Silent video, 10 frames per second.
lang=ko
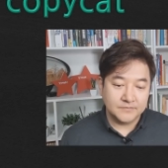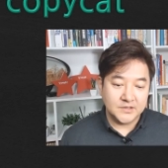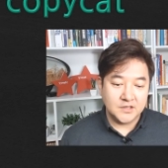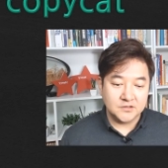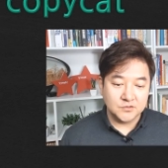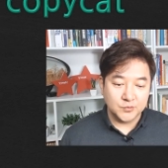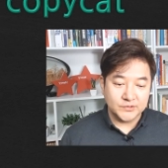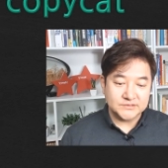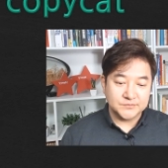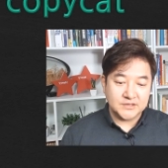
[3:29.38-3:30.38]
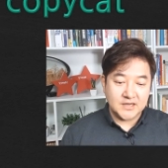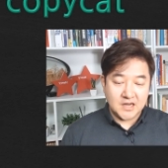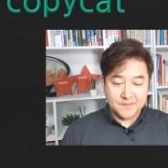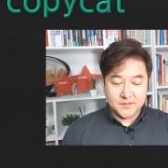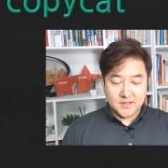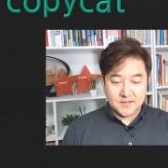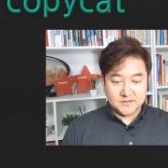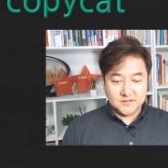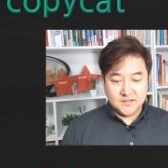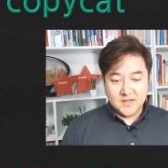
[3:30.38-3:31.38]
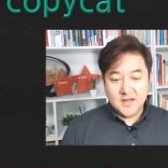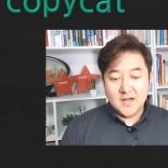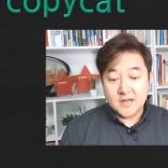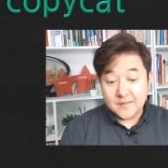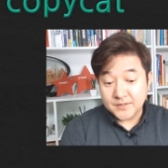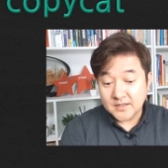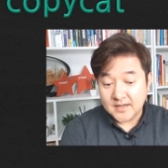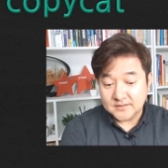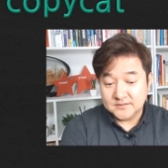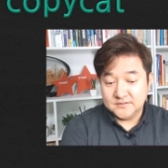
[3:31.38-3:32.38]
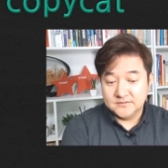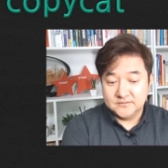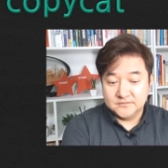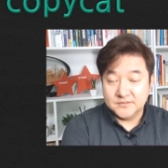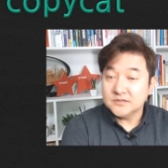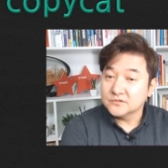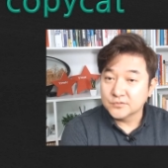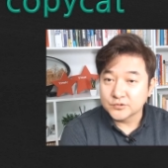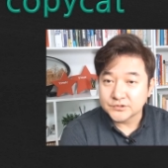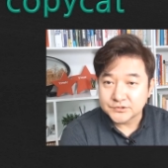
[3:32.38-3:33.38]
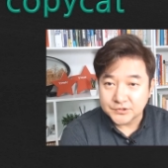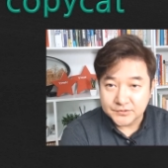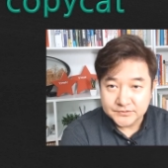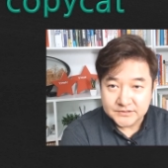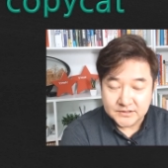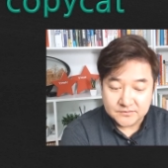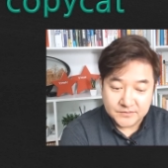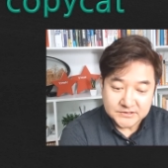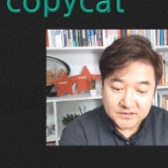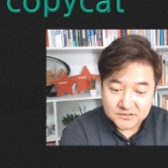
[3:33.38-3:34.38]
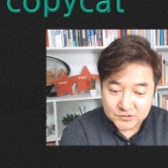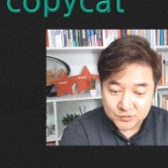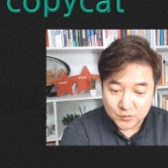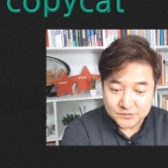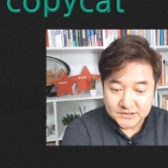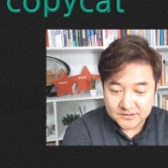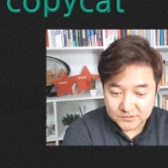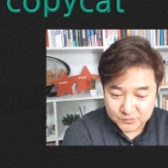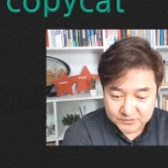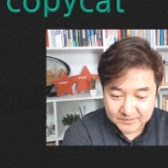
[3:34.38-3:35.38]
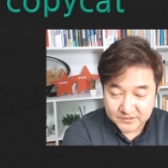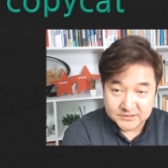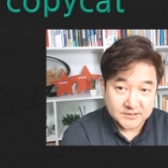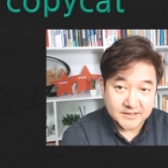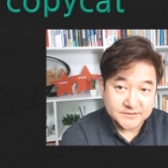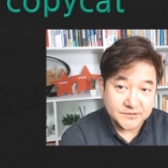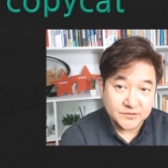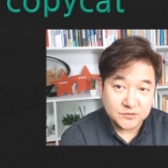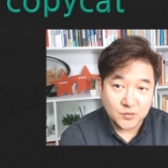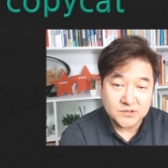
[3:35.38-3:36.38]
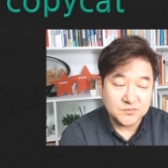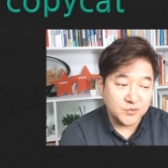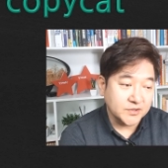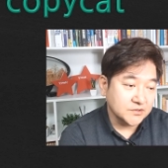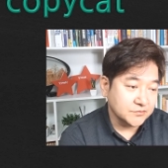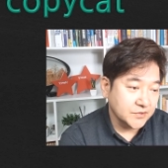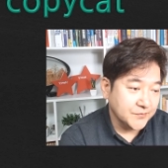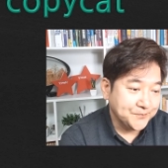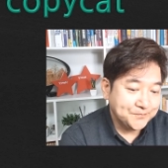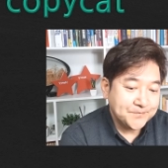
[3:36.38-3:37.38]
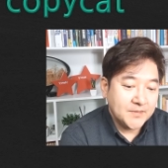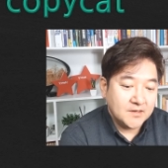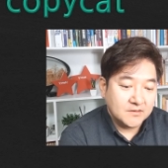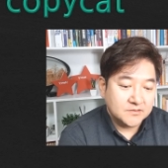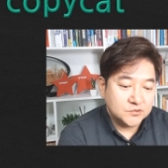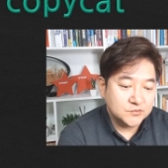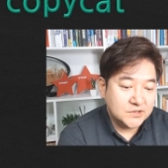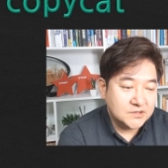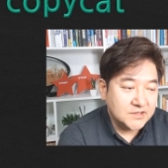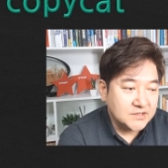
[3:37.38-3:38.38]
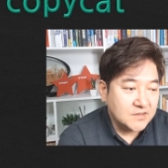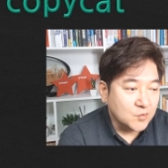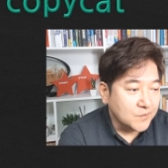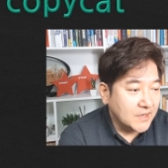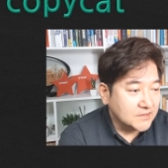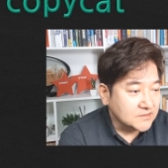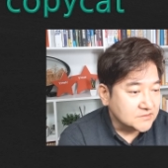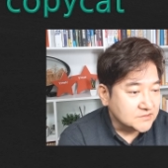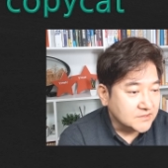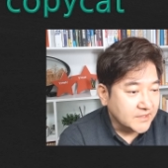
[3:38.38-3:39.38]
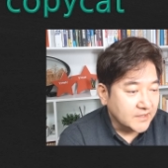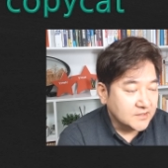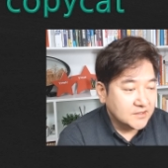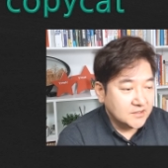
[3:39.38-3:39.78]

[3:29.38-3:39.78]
네, 하나 더 보겠습니다. copycat, copycat 많이 들어보셨죠? 자, 마찬가지로 동사, 형용사, 명사 다 있어요. 똑같은 모양이고요. 흉내를 내다, 모방하다 뜻인데